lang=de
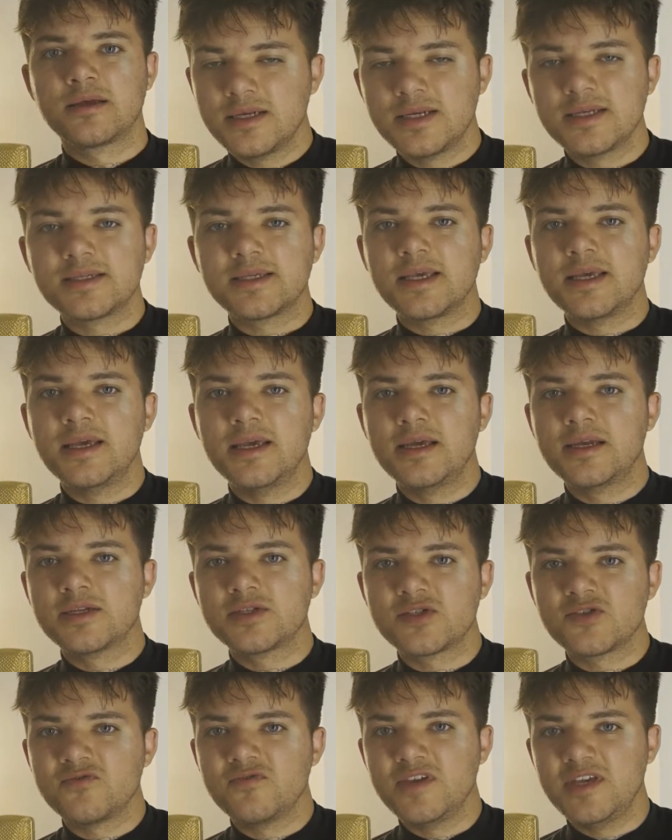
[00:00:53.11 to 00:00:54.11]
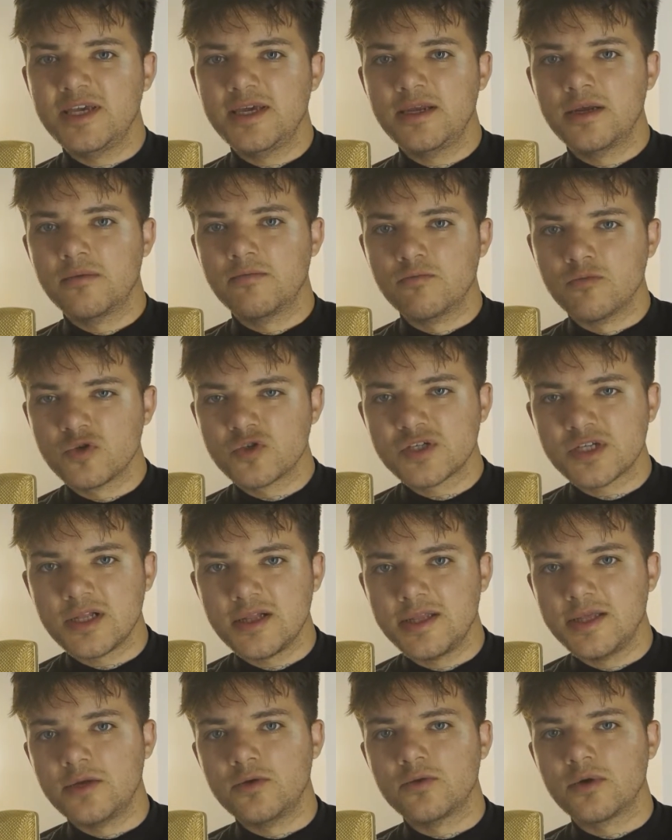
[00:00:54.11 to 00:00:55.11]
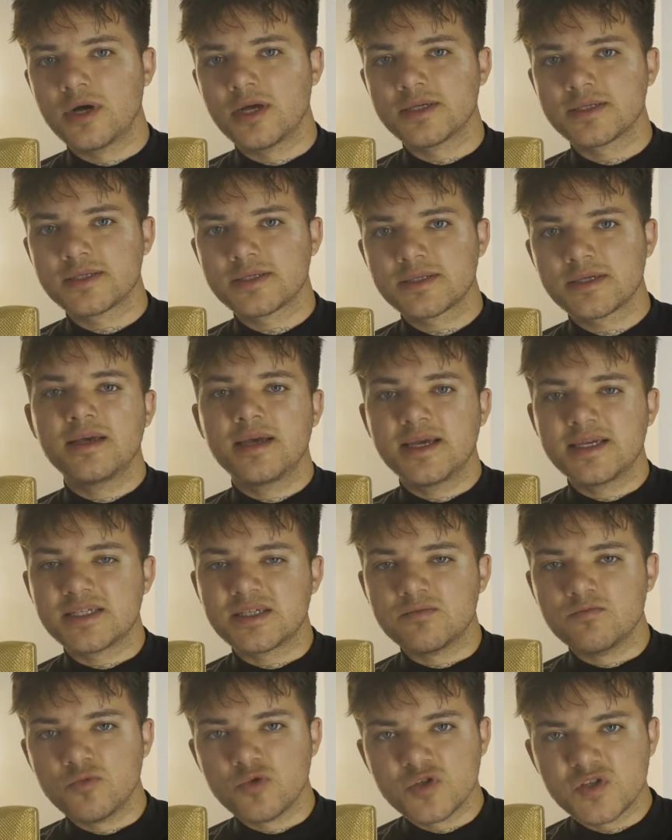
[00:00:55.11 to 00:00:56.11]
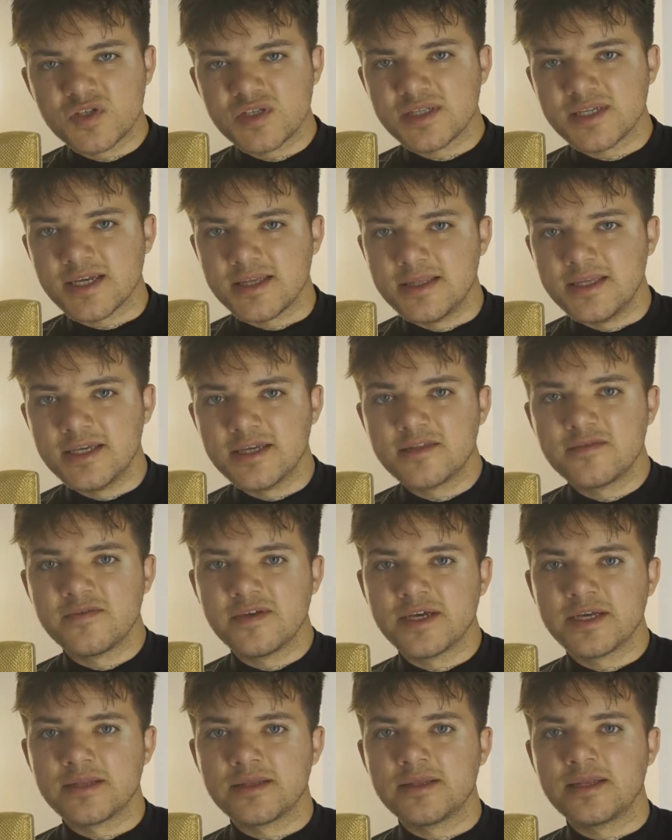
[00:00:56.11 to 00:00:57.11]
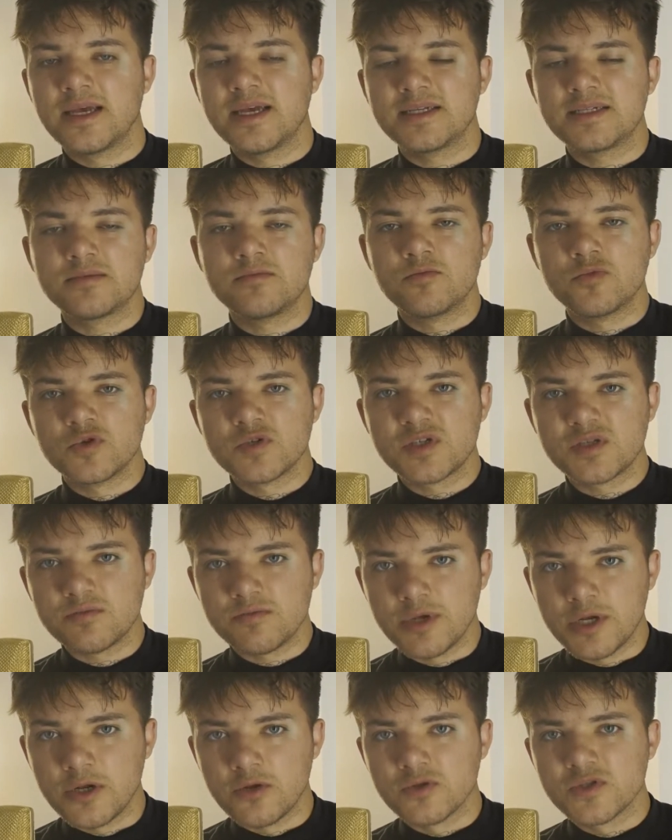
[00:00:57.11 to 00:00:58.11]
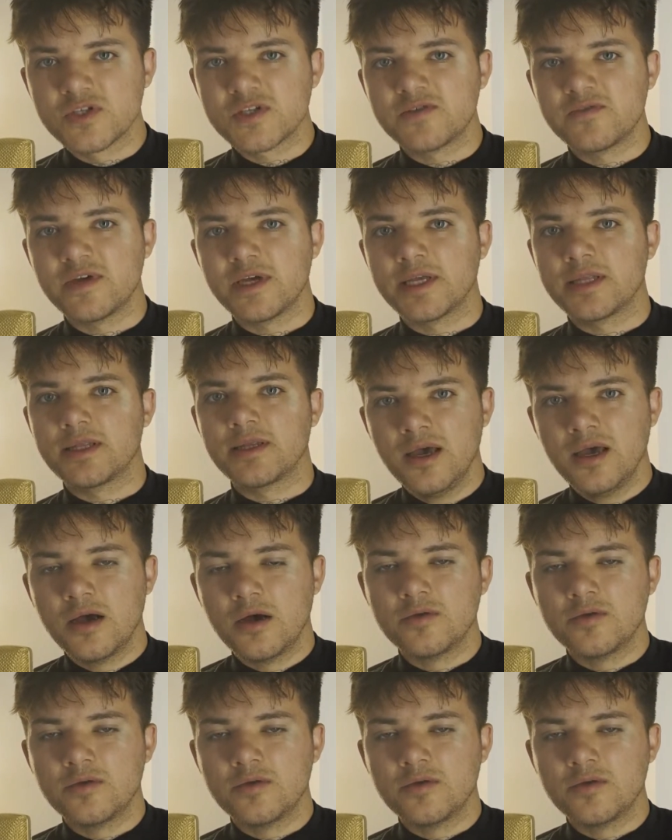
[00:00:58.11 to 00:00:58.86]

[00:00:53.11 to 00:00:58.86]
Das Gehirn ist so wie jeder Muskel, den du hast. Es muss trainiert werden, es muss benutzt werden.